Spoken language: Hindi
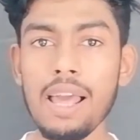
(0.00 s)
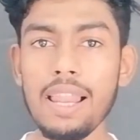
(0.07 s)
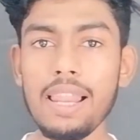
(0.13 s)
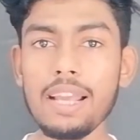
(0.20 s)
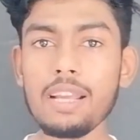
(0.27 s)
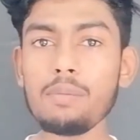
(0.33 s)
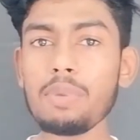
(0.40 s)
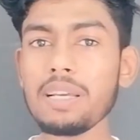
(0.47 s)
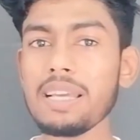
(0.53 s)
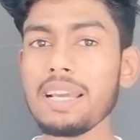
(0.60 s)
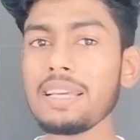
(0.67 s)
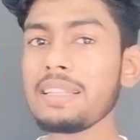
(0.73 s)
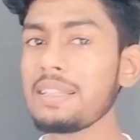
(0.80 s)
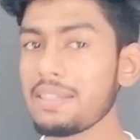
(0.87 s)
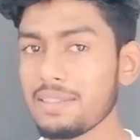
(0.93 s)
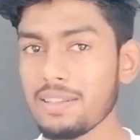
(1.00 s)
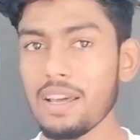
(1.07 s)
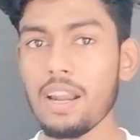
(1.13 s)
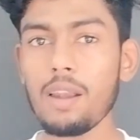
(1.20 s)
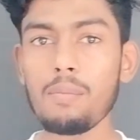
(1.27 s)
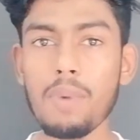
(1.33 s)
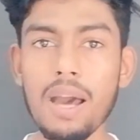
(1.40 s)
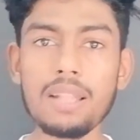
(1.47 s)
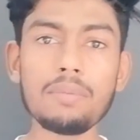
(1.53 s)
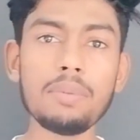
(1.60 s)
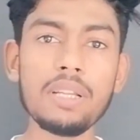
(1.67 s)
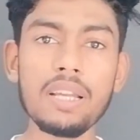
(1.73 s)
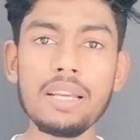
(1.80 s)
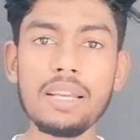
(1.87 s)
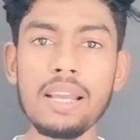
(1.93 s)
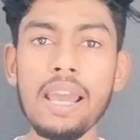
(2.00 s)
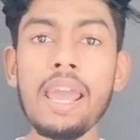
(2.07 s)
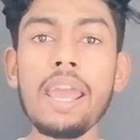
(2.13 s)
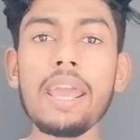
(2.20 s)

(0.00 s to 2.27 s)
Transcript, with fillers: लेकिन भैया इतना सरल बात भी नहीं है